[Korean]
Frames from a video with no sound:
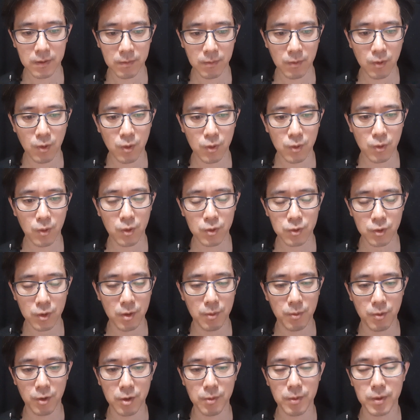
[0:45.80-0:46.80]
호조를
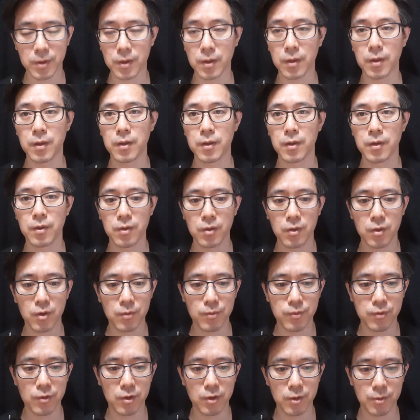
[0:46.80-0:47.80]
보이면서
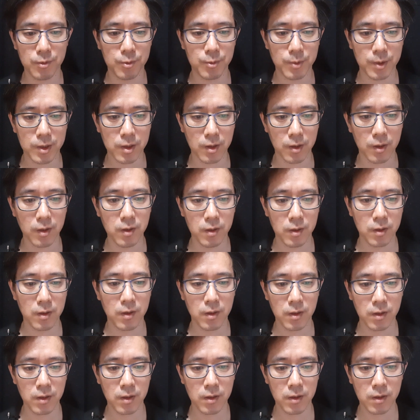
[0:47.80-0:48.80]
훈풍을 불면서
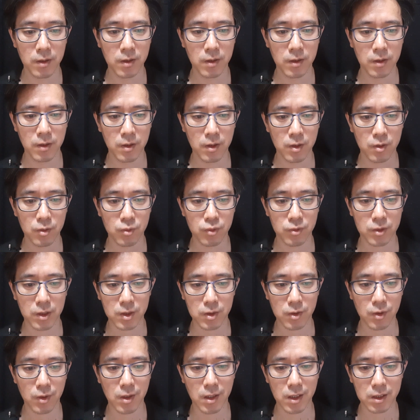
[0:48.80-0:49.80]
투자
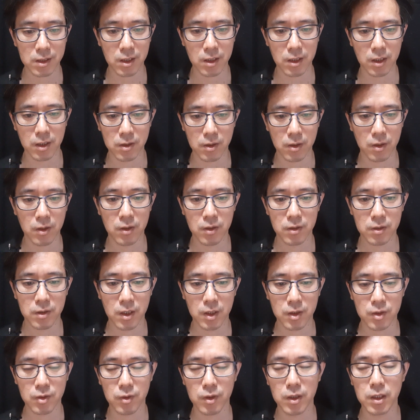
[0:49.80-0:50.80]
수요가 확대돼서
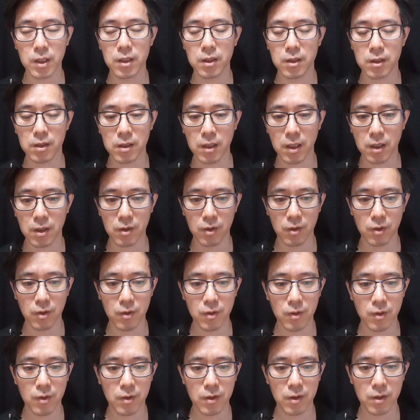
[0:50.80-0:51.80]
대출이 늘어난
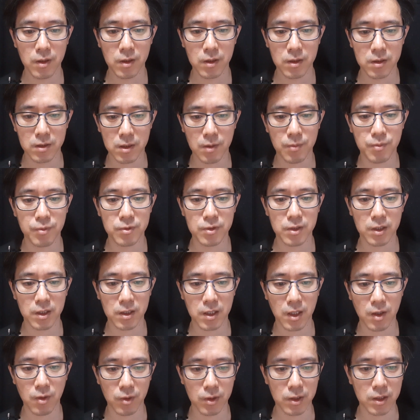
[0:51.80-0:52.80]
걸로 이제 분석이
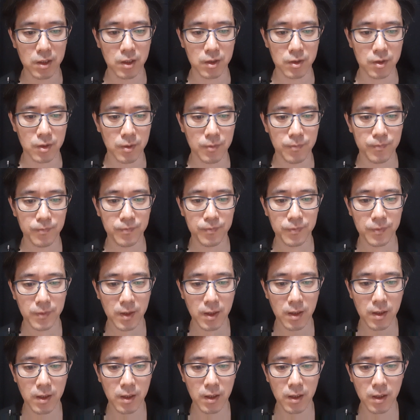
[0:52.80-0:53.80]
되고 있는 거죠.
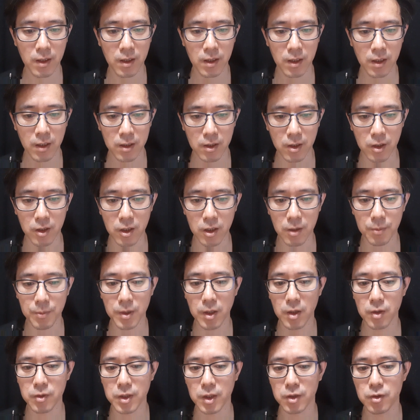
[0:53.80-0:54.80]

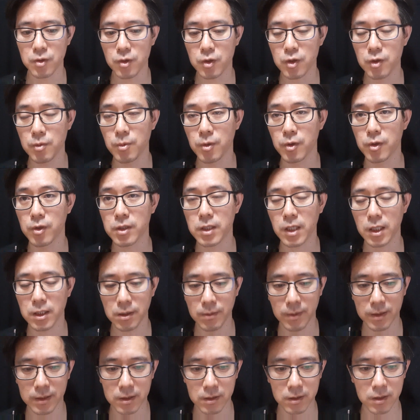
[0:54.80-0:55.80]
연령별로 대출 규모를
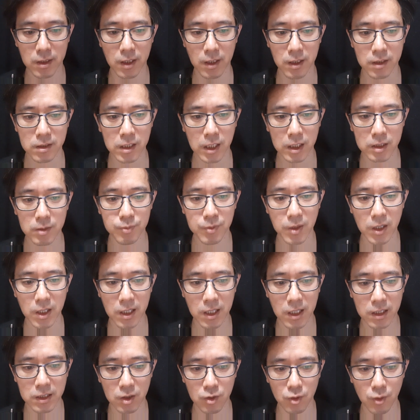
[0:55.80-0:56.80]
따져봤을 때 40대가
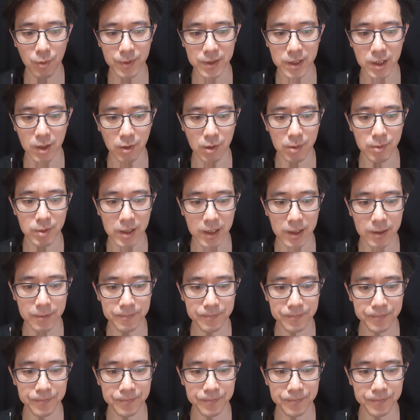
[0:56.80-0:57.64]
가장 높았다고 합니다.